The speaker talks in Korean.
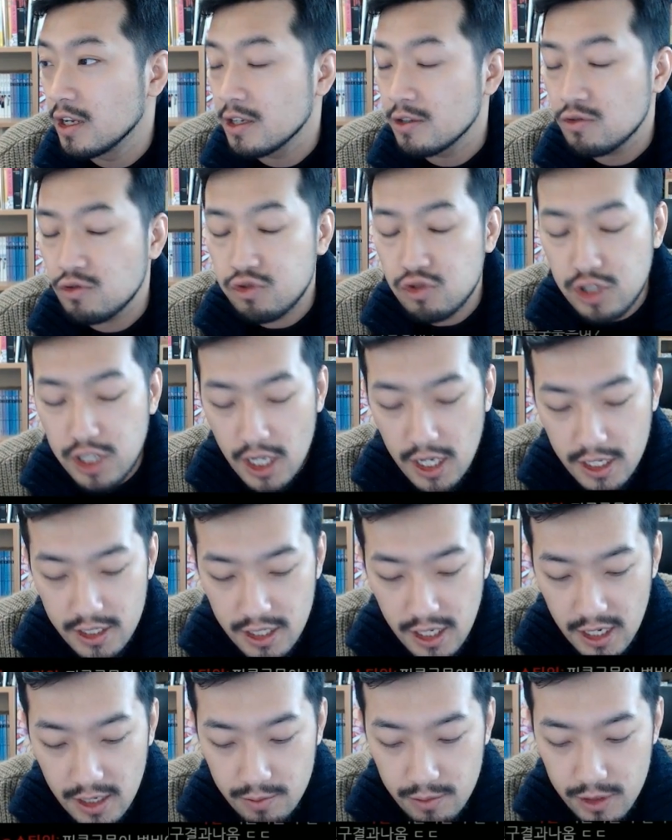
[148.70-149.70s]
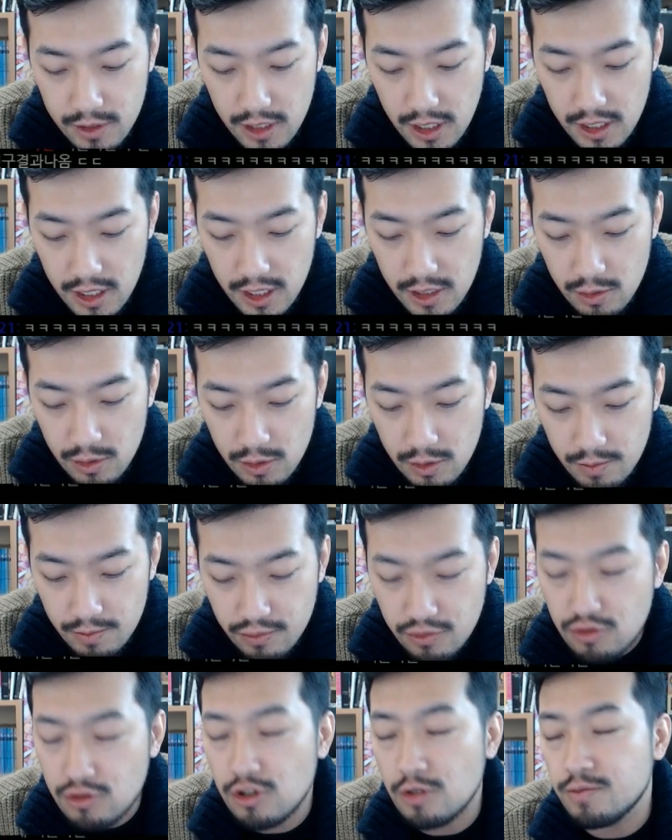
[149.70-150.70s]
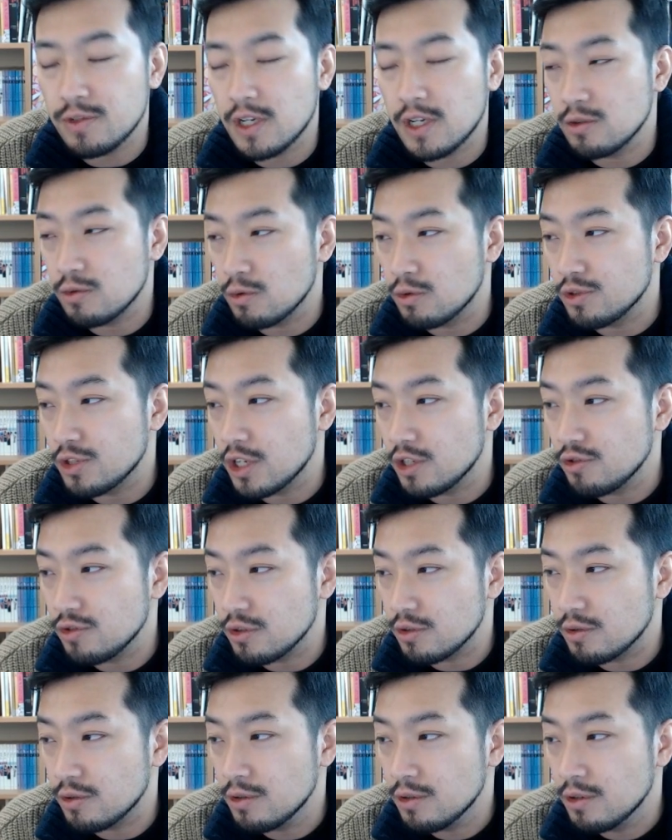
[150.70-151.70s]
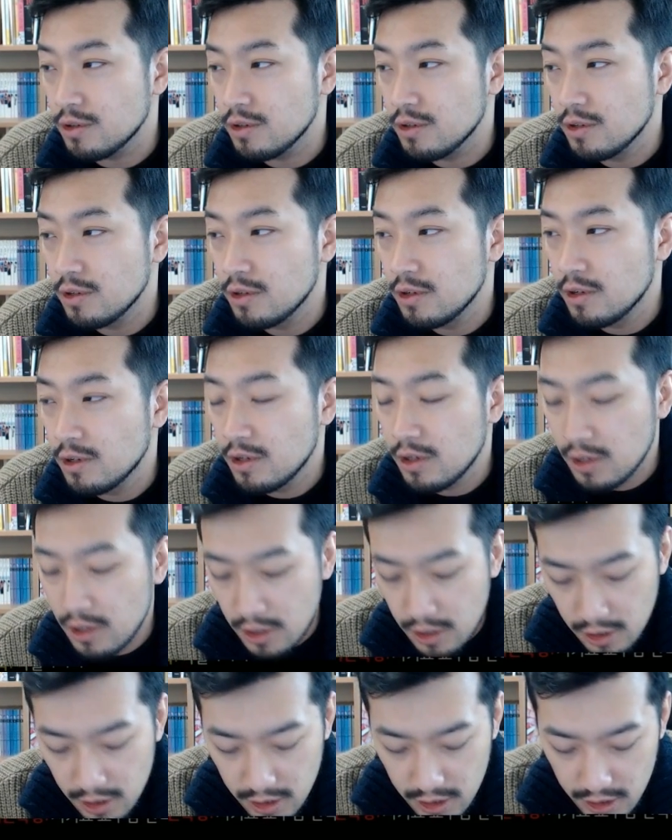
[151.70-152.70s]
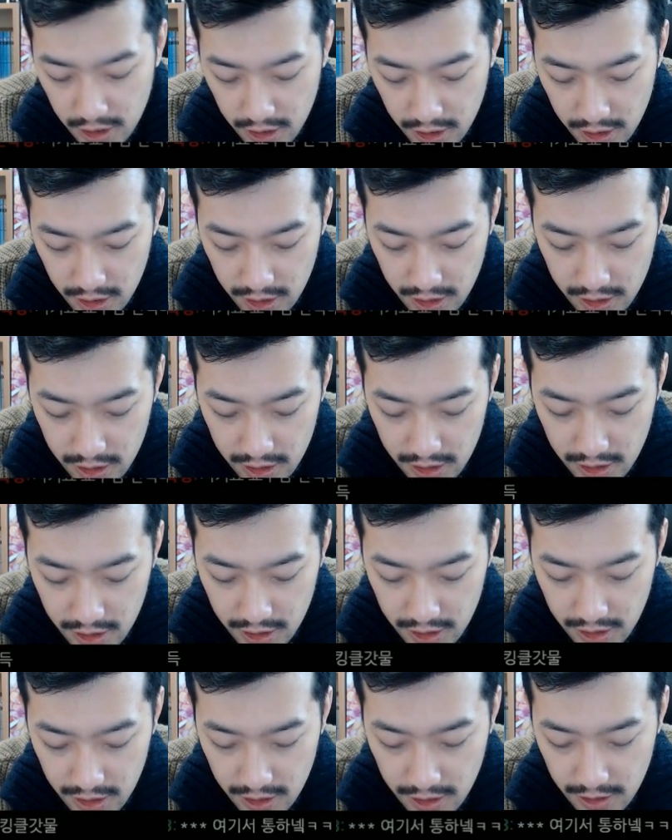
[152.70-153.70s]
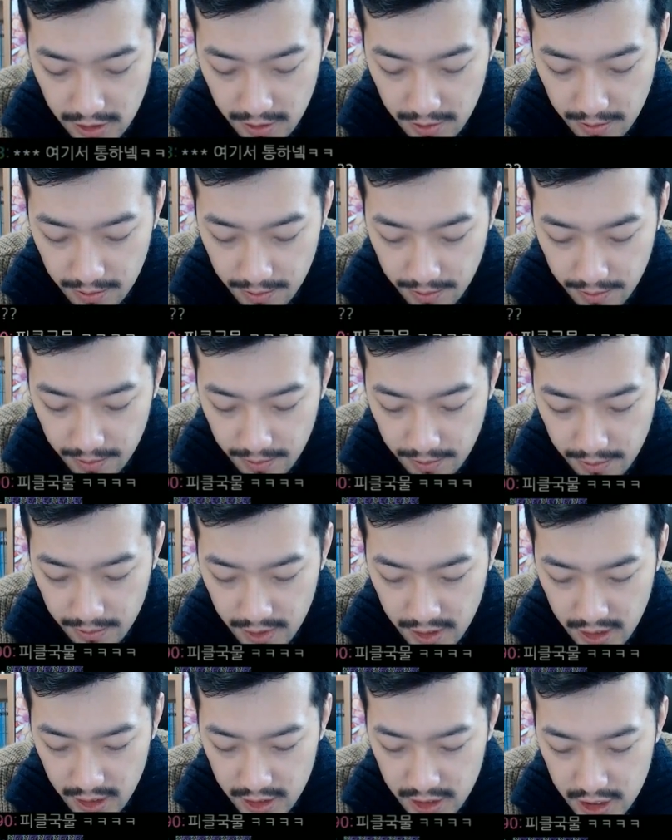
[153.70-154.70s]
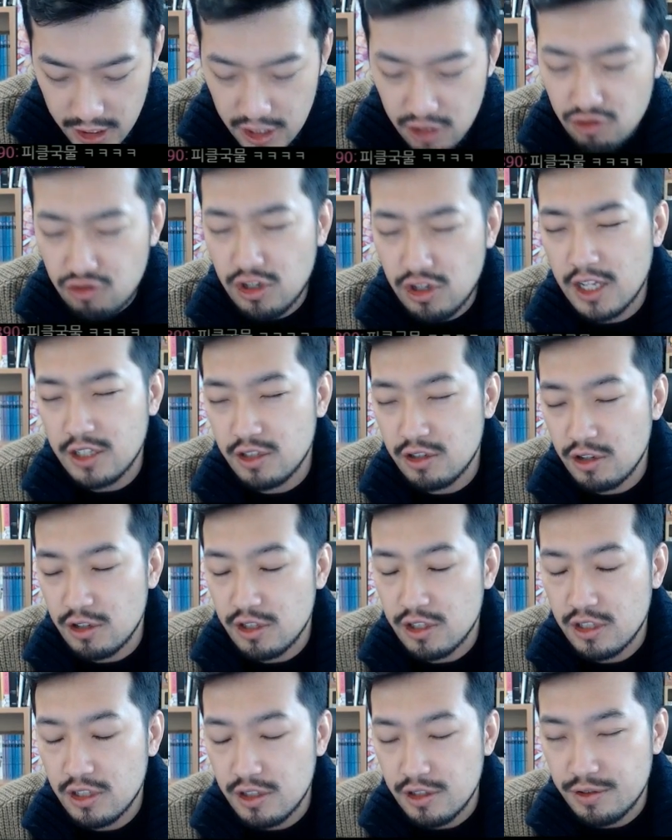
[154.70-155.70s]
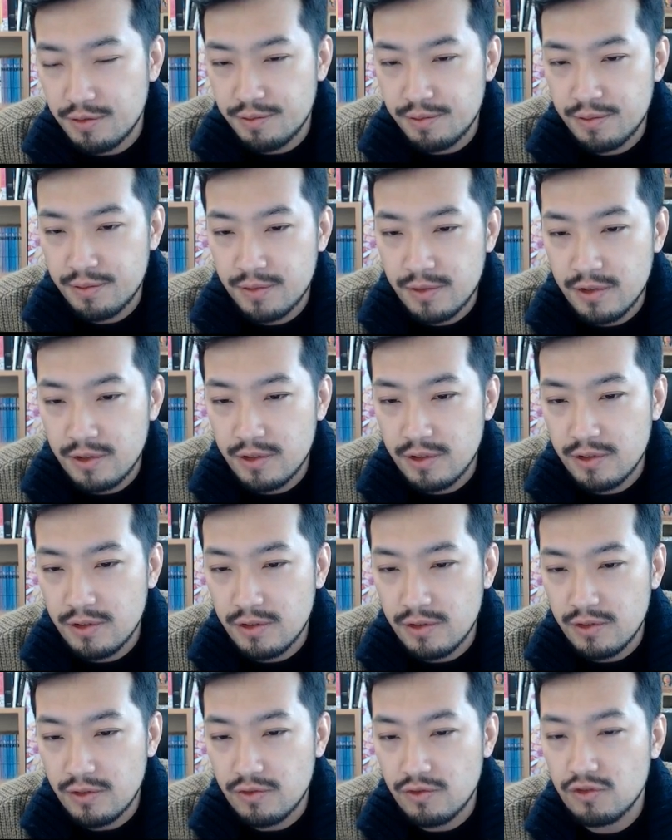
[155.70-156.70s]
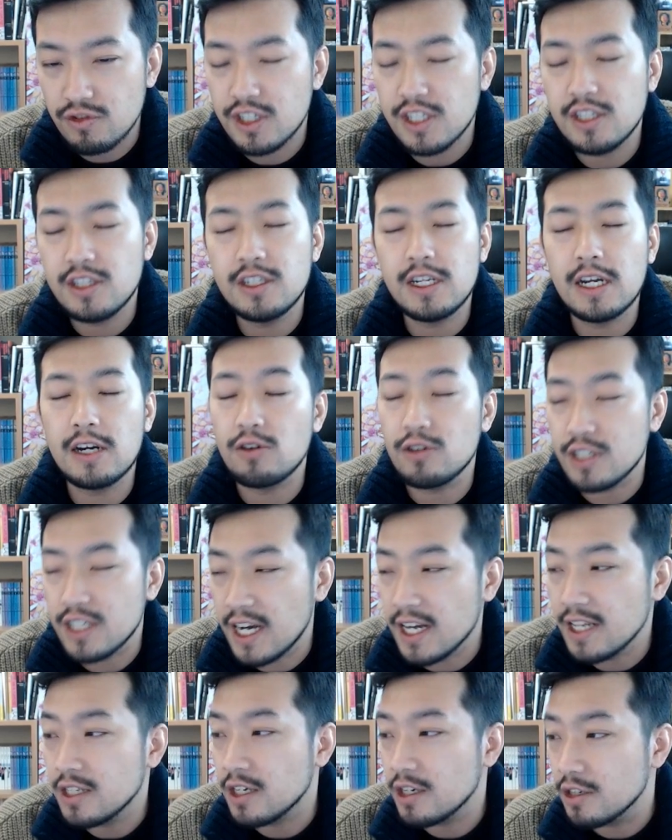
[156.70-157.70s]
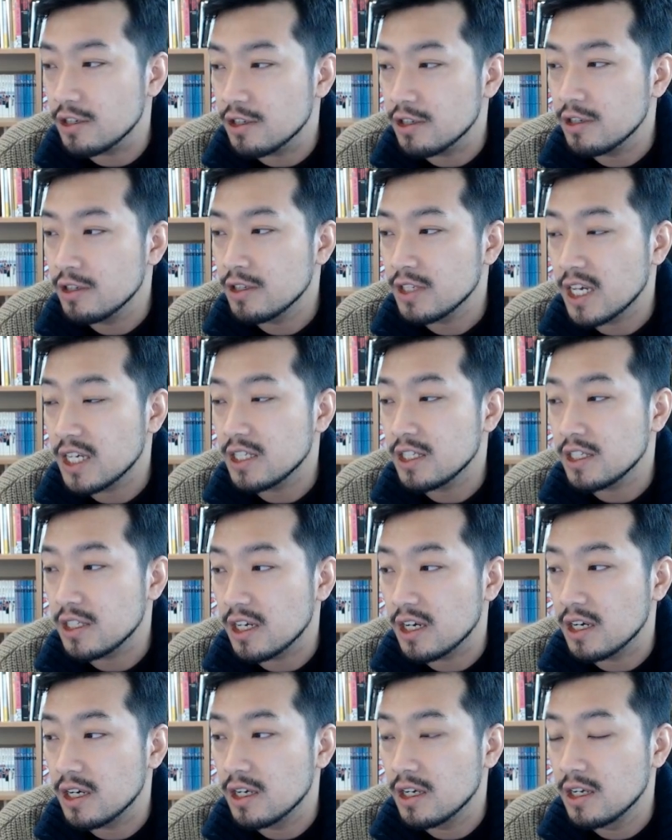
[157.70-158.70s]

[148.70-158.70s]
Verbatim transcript: 후세의 사람들에게도 부끄럽지 않은 똥을 쌀 수 있고, 이 그 이 지구라는 것은 우리들의 것이 아니에요. 사실상